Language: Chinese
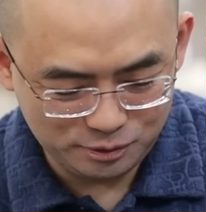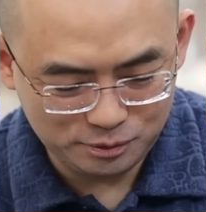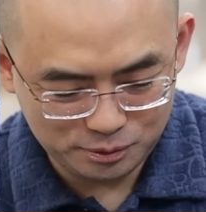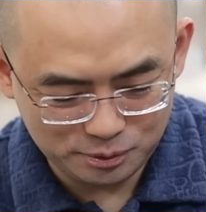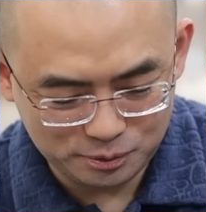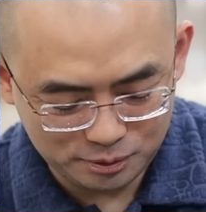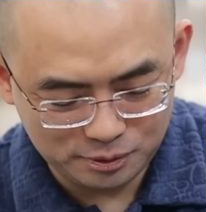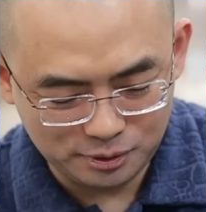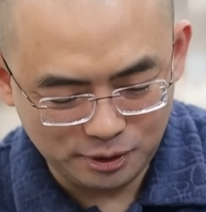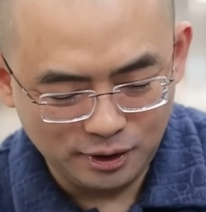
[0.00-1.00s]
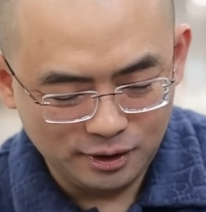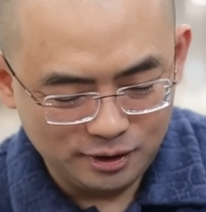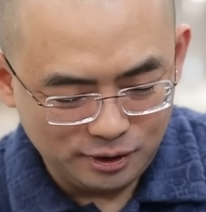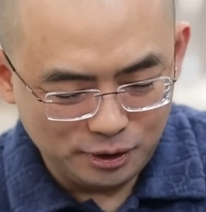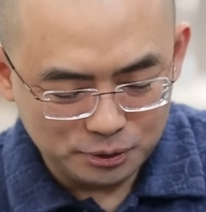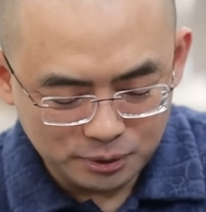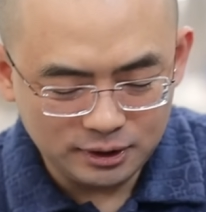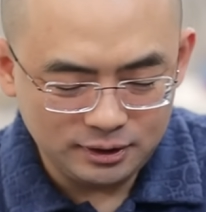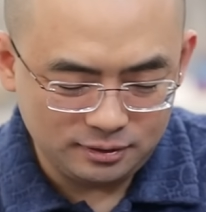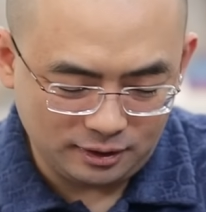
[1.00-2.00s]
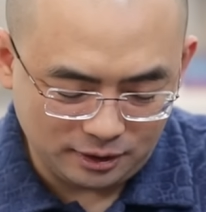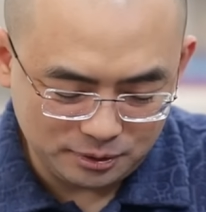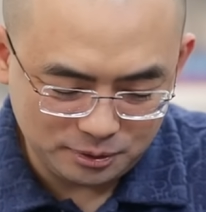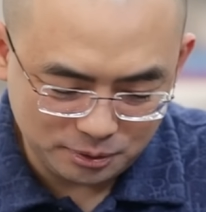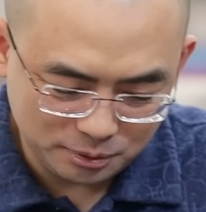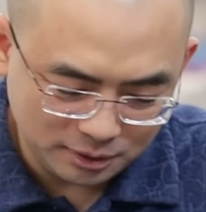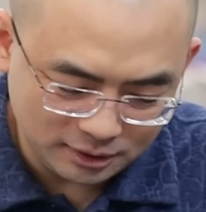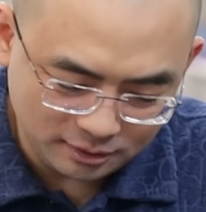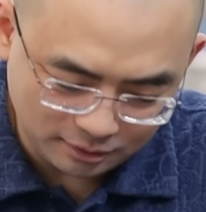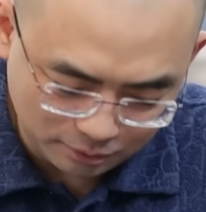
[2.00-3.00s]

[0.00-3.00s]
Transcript: 这是是是是，说这意思啊，说说这意思，